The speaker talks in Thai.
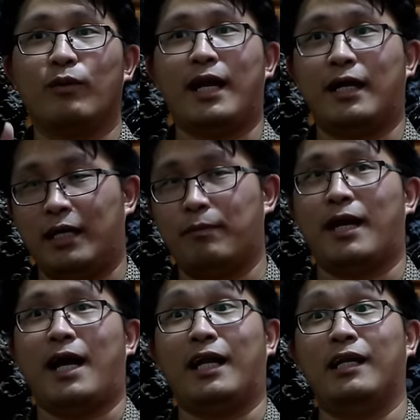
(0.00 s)
เวลาใน
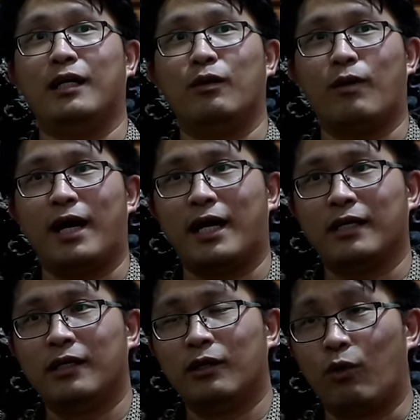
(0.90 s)
พรานหรือว่า
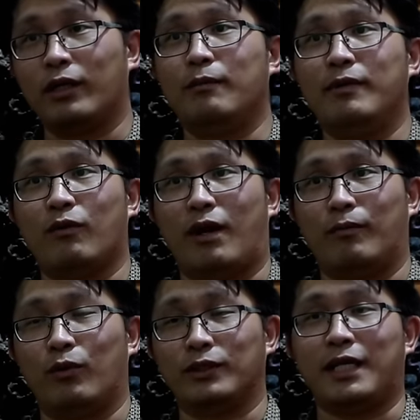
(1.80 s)
คนที่มีควา
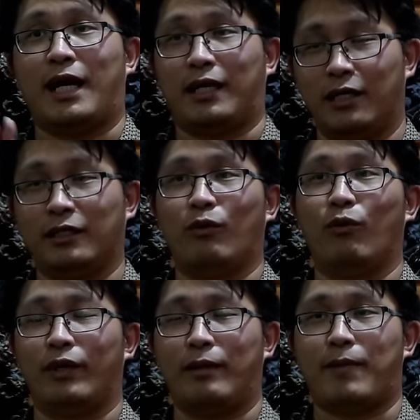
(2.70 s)
มรู้จะหาเครือเถา
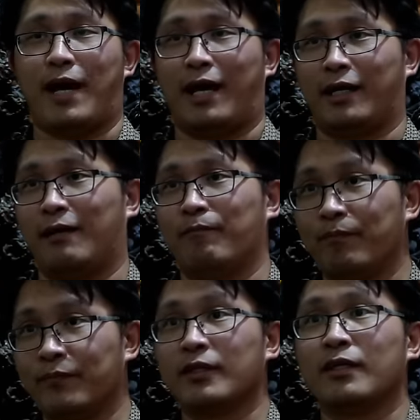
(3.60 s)
หลงในป่าครับ
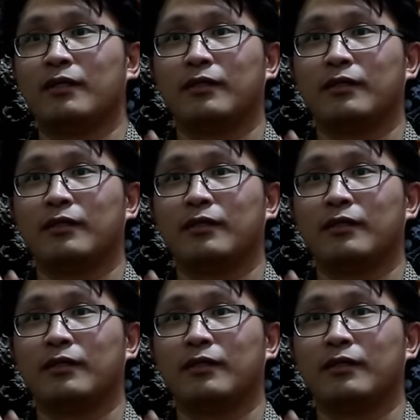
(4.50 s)
ครับ